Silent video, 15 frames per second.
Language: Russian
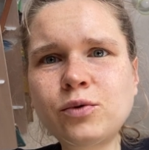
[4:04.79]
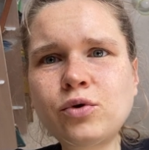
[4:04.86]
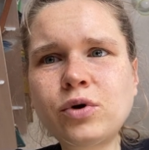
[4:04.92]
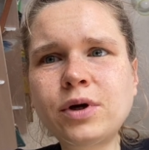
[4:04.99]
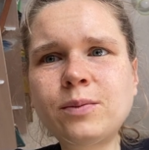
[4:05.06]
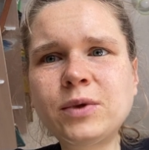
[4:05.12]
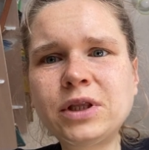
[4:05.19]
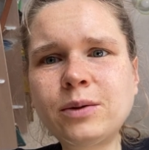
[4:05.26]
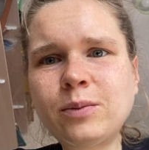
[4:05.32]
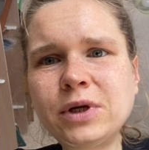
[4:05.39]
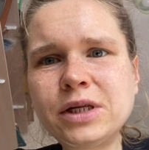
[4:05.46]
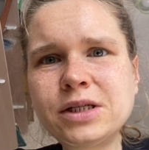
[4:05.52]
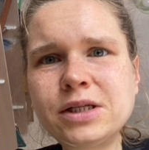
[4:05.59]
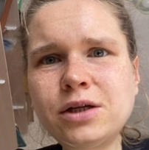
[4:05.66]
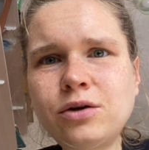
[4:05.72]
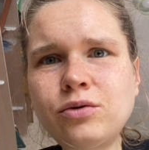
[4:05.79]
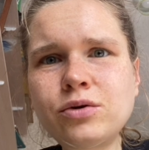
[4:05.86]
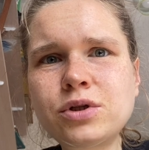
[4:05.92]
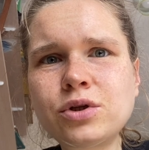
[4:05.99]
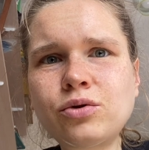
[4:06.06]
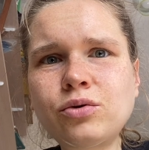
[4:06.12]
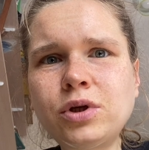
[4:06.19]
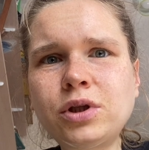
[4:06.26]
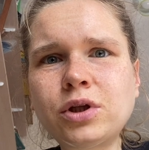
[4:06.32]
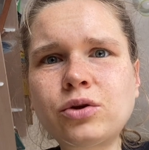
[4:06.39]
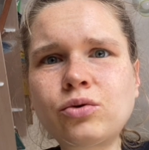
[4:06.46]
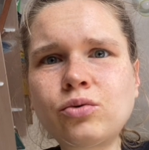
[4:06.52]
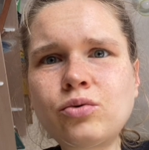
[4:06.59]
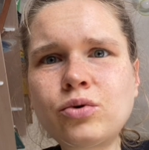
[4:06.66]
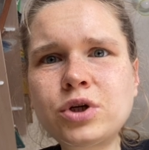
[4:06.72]
плохо метаболизируете, то это
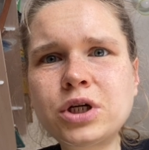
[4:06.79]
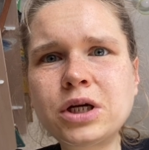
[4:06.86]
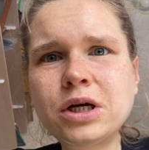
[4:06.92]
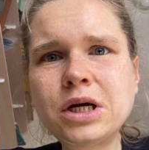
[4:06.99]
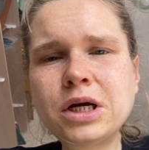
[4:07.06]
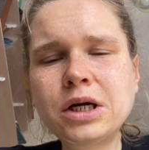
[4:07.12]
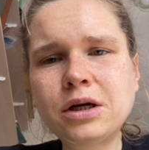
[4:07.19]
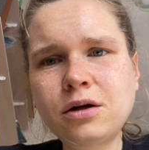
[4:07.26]
тоже